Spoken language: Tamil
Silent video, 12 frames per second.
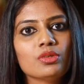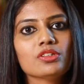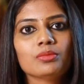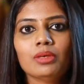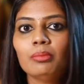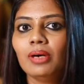சும்மா
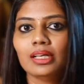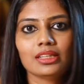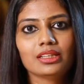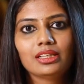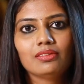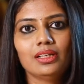சும்மா மாற்ற
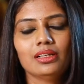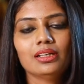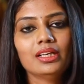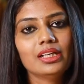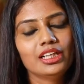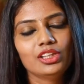தேவையில்லை
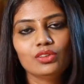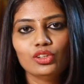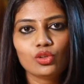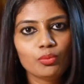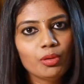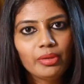இது
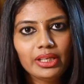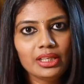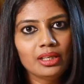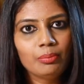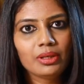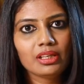வந்து ரொம்ப
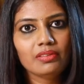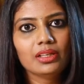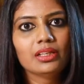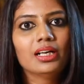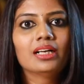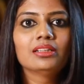மெயினாக பண்ண
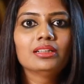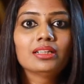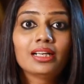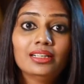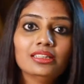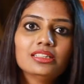வேண்டியது அடுத்தது
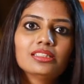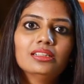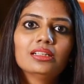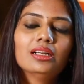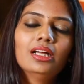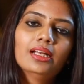
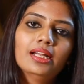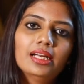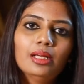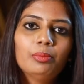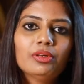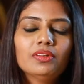கண்டிஷ்னர்
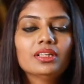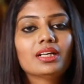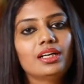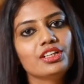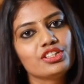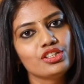நிறைய பேர் வந்து
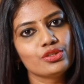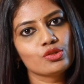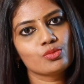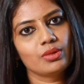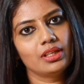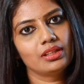கண்டிஷ்னர்
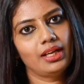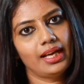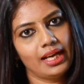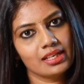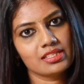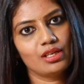யூஸ் பண்ணால் தான்
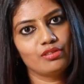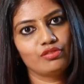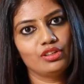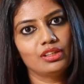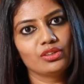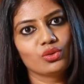ஹேர்
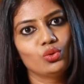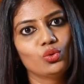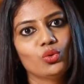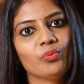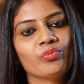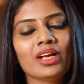சாஃப்டாக
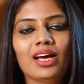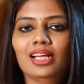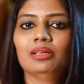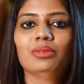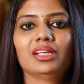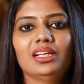இருக்கும்
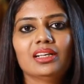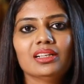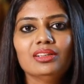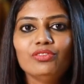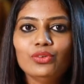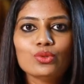அந்த மாதிரியான
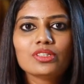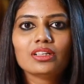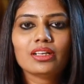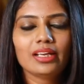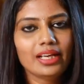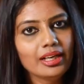வியூஸ்
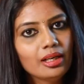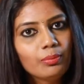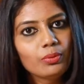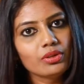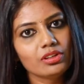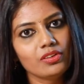இருக்குது என்னை
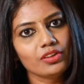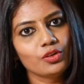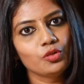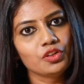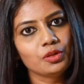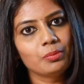பொறுத்த
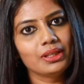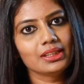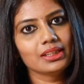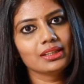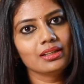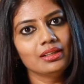வரைக்கும் வந்து
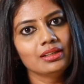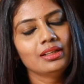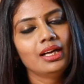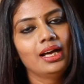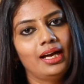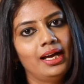பார்த்திங்கன்னா
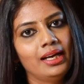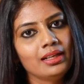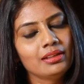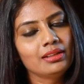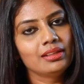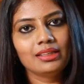ஹேர்
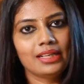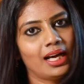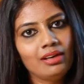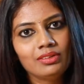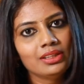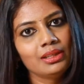
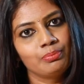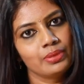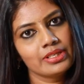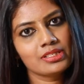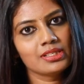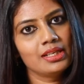நான் வந்து
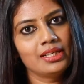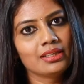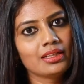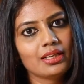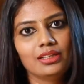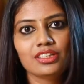பர்சனலாக
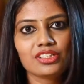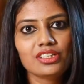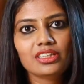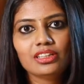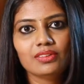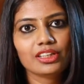எனக்கு
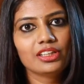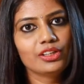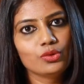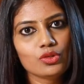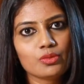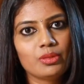கண்டிஷ்னர் இது வரைக்கும்
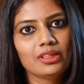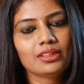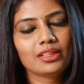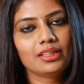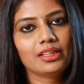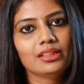நான் யூஸ்
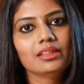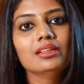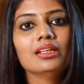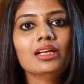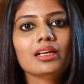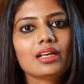பண்ணது கிடையாது
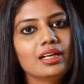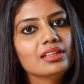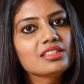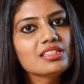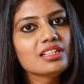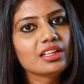
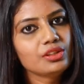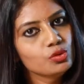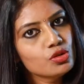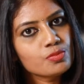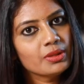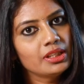கண்டிஷ்னர் நான்
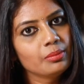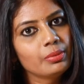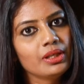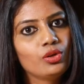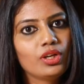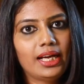யூஸ் பண்ணப்போ
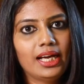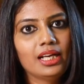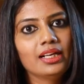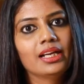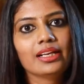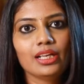என்னோடய
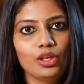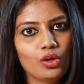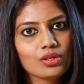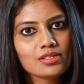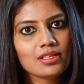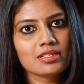ஹேர் நிறைய
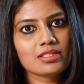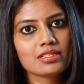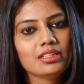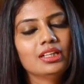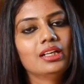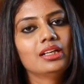லாஸ் ஆச்சு
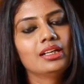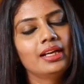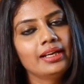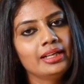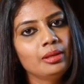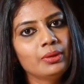
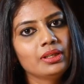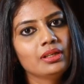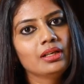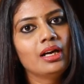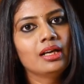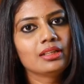நான் என்ன
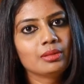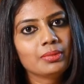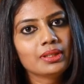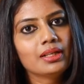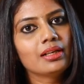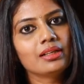பண்ணேன்னா அதுக்கு
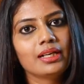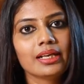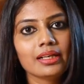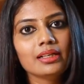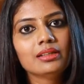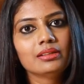பதிலாக
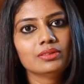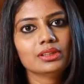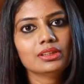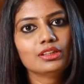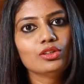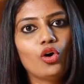நிறைய
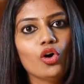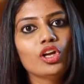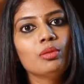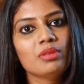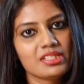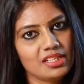வந்துட்டு
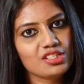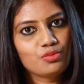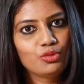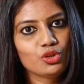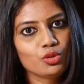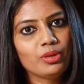ஆயில் மசாஜ்
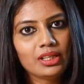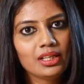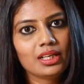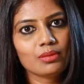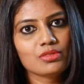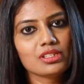மட்டும் பண்ண
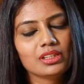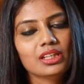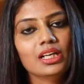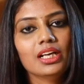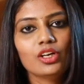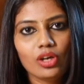ஆரம்பித்தேன்
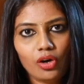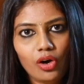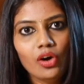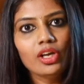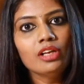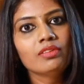என்னோடய
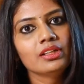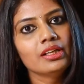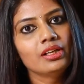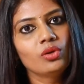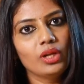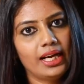ஆயில் வந்து
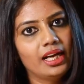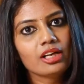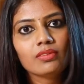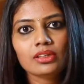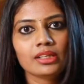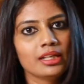என்னோடய
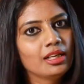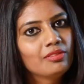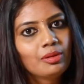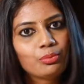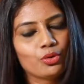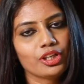ஹேரை வந்து
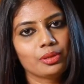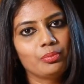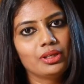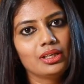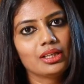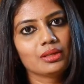நல்லாவே ப்ரொடெக்ட்
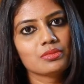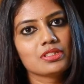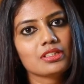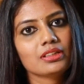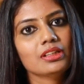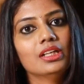பண்ண
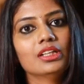ஆரம்பிச்சிது